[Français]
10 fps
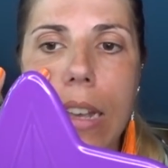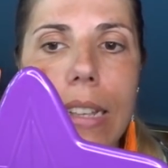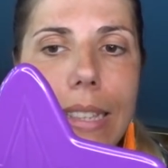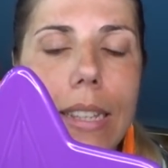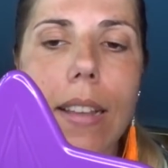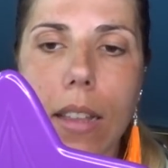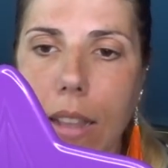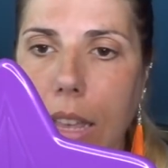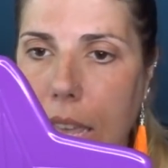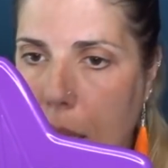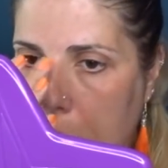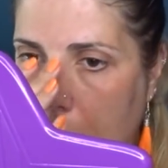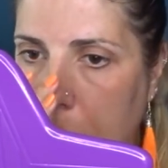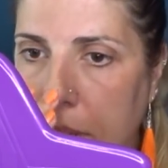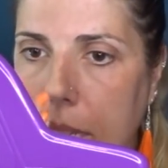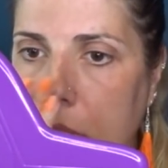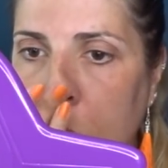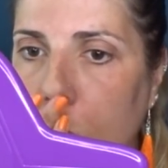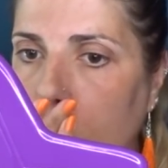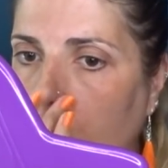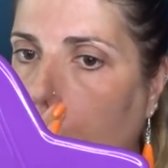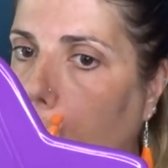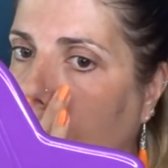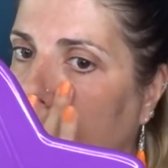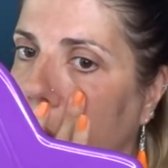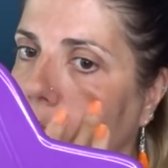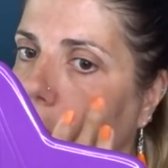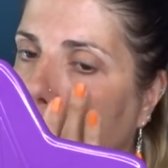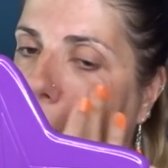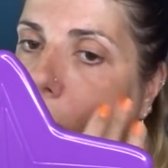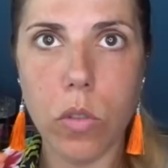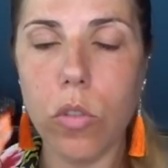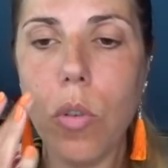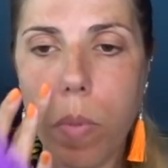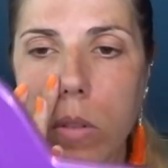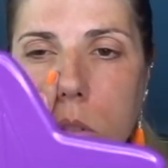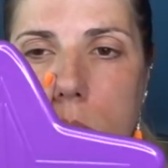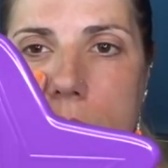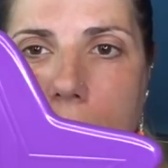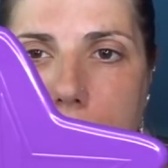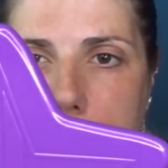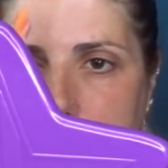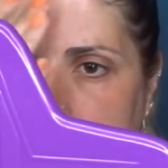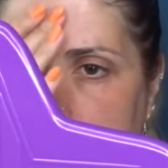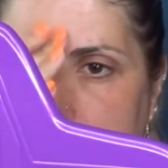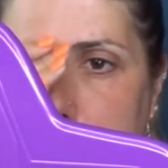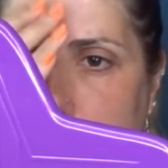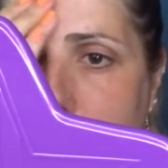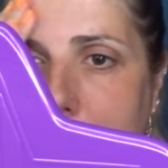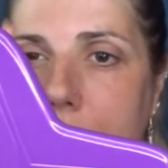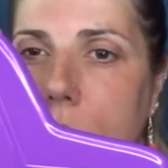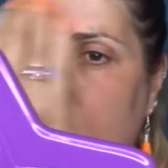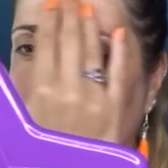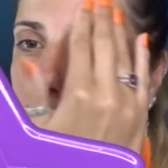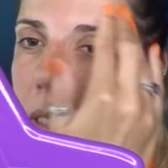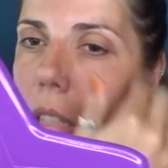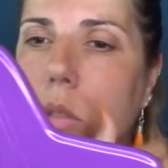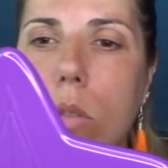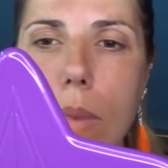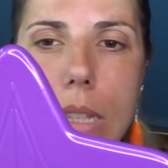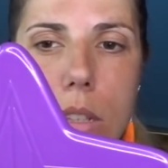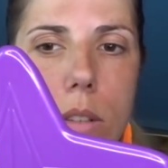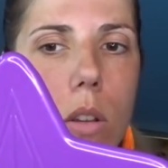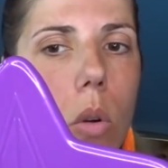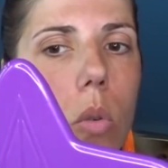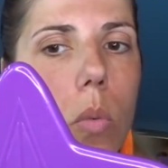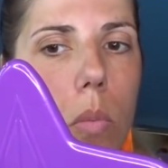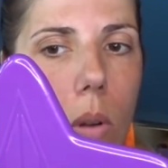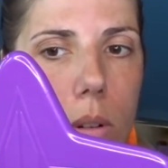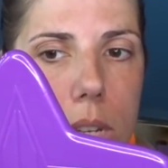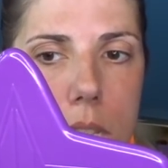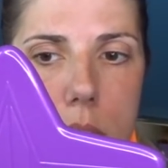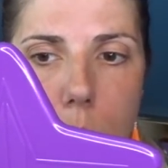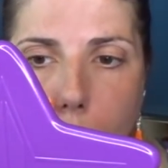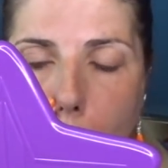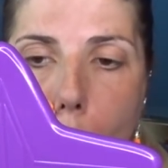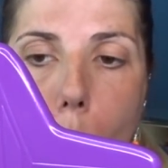C'est très agréable à appliquer. Donc euh, ouais, j'aime bien. Je pense que ça a un effet un petit peu matifiant aussi. Donc matifiant, comblant, lissant.